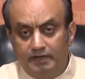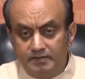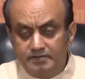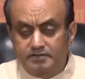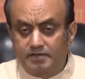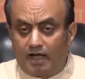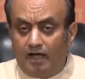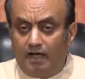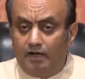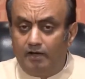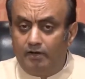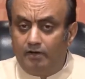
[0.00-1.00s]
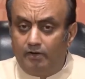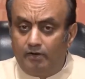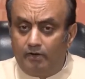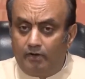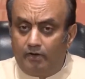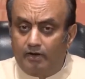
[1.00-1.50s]
हिंसा
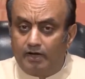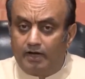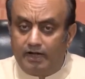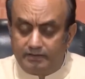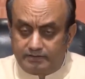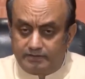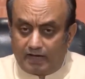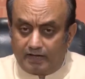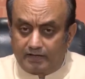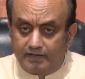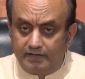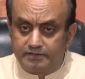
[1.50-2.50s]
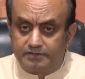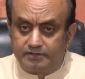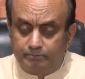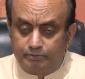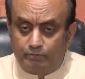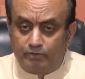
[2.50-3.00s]
और हत्या के
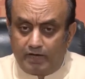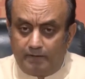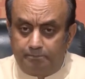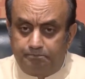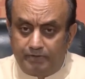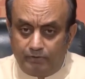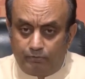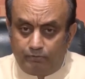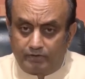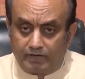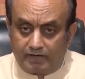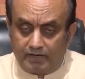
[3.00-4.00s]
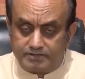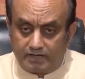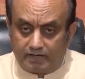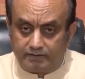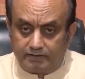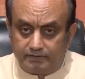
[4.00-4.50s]
शब्दों का प्रयोग करना
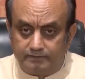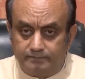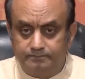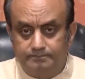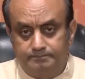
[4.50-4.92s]
चाहते हैं